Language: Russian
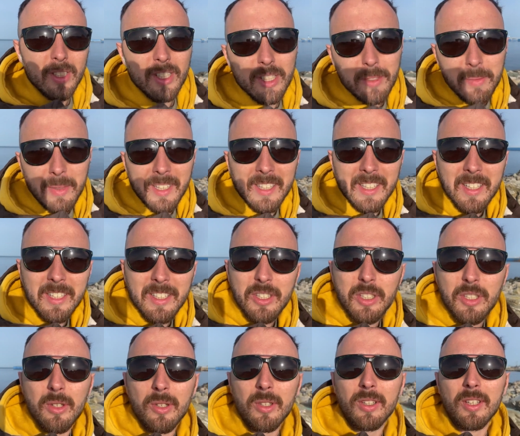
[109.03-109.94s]
смотрите
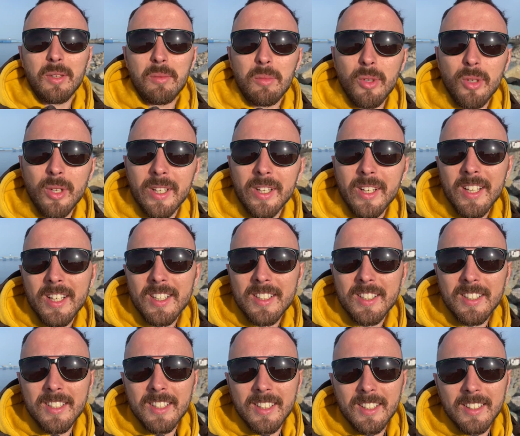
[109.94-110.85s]
Черное море
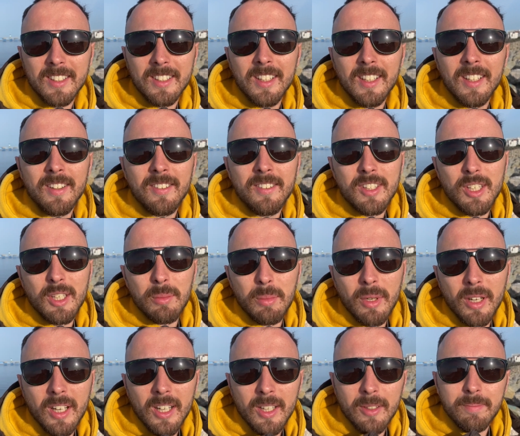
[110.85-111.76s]
каждый день. Всем
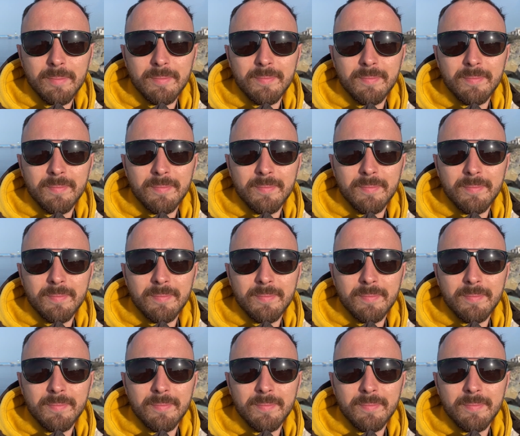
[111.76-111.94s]
пока!